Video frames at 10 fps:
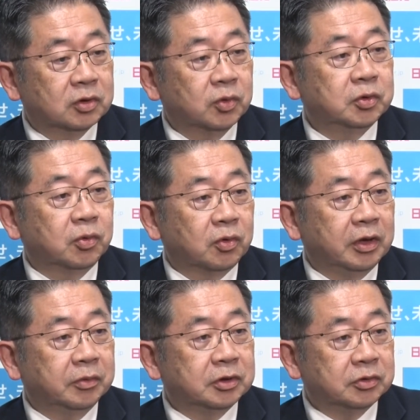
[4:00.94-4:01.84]
そういうこ
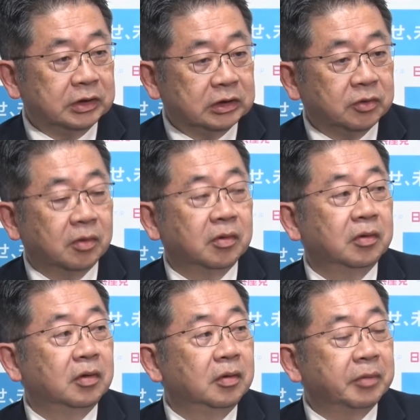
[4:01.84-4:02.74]
とで40日と、
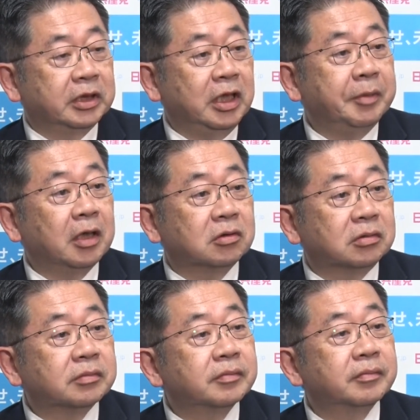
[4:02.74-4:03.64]
まあ、切れ目な
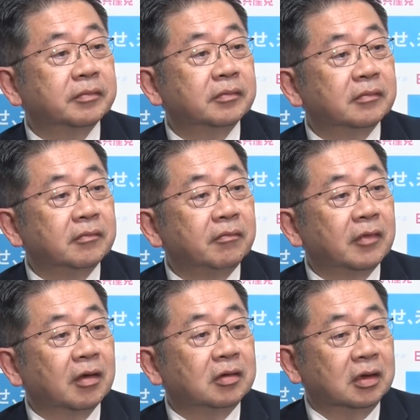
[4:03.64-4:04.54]
く
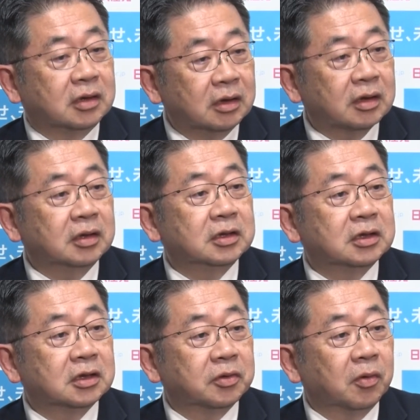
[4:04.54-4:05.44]
徹底的に
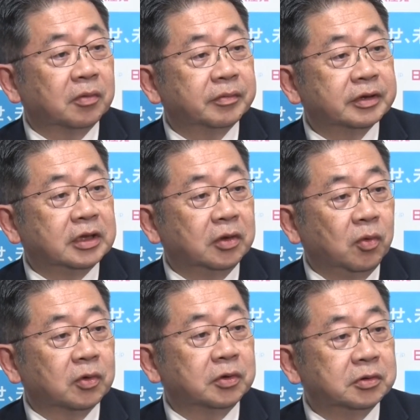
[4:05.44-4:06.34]
審議をしてい
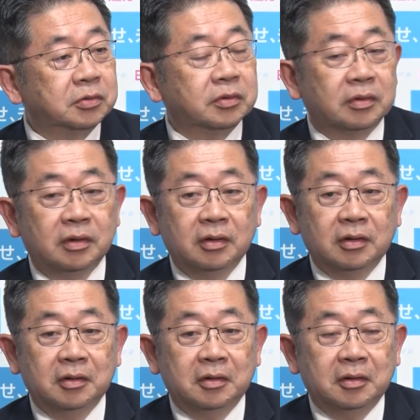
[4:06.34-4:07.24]
こうという、
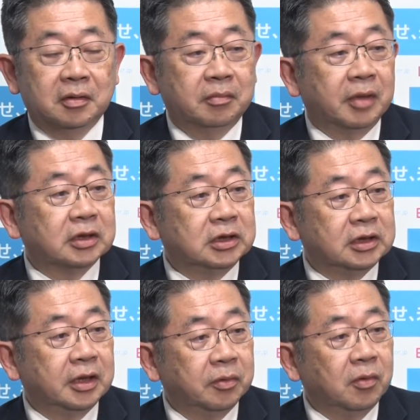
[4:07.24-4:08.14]
まあ、
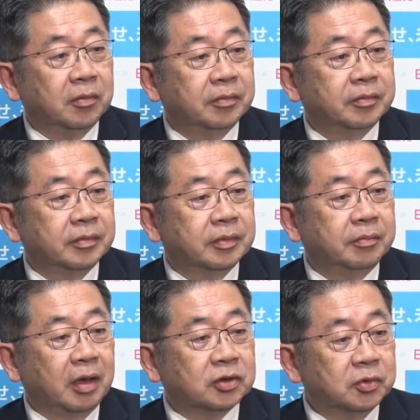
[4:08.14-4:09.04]
姿勢を、
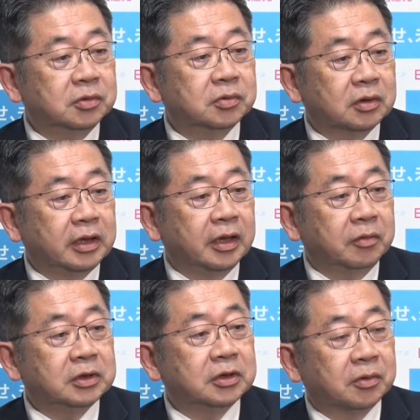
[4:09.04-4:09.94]
まあ、そういう提
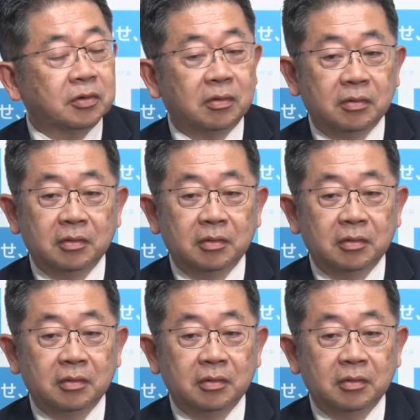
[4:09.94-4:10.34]
案をしようと。